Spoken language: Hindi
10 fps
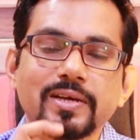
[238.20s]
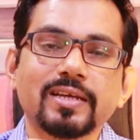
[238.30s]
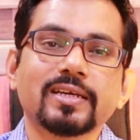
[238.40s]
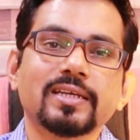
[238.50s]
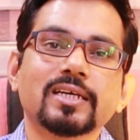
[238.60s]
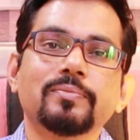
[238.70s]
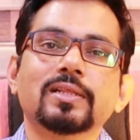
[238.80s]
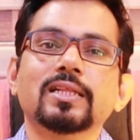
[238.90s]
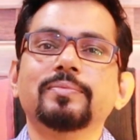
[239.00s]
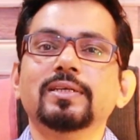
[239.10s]
मेरे कहने का
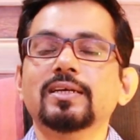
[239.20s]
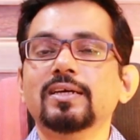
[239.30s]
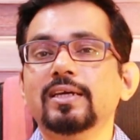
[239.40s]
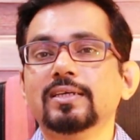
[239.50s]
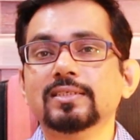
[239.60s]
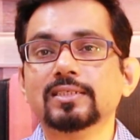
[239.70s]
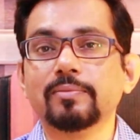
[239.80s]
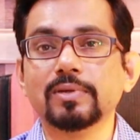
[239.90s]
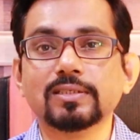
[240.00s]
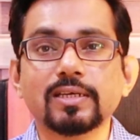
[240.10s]
मतलब यह है कि
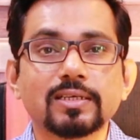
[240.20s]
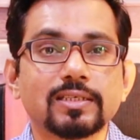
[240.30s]
समस्या